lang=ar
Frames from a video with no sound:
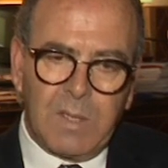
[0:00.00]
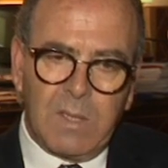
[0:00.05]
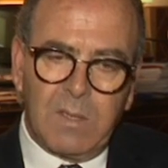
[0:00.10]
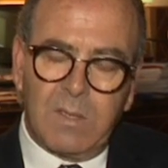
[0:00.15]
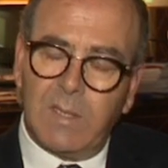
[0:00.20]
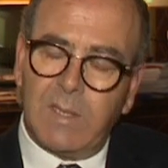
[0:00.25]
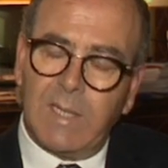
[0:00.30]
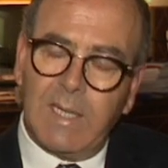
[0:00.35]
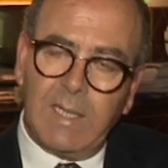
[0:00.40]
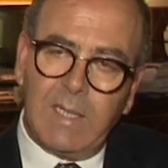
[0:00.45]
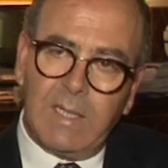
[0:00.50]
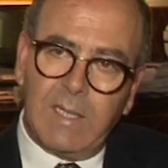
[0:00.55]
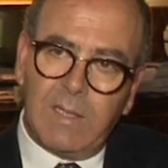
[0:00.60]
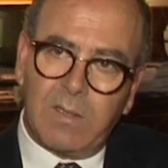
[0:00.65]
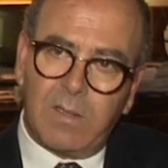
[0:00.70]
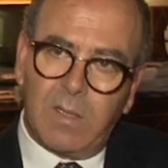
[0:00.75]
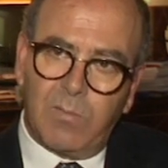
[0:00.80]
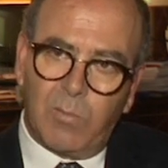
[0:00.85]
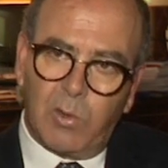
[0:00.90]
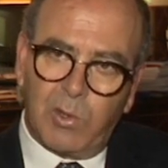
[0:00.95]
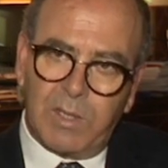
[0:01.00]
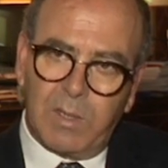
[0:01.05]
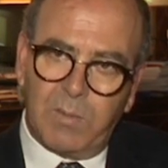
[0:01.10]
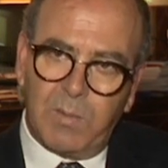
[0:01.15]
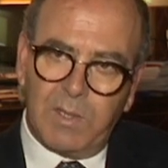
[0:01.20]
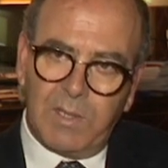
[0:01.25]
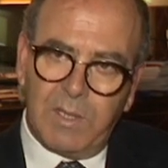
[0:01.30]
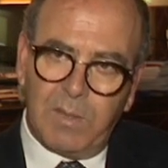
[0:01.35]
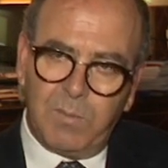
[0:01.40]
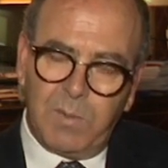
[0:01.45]
التداعيات
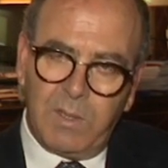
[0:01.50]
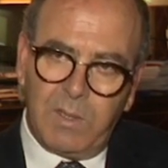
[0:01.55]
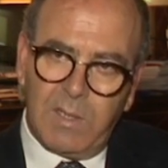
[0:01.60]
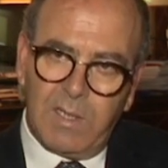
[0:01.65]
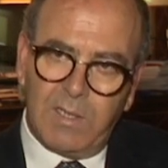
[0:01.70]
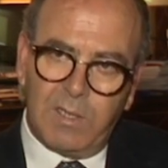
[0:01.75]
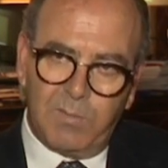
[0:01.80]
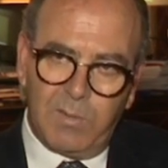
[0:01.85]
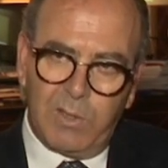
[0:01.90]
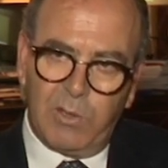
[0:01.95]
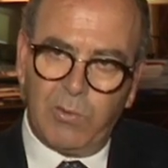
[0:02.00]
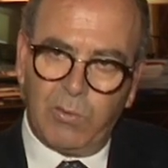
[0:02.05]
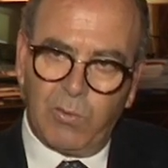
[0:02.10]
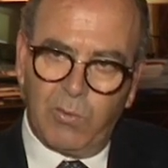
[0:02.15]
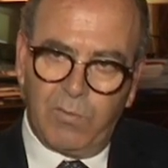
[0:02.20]
المرتبطه بازمه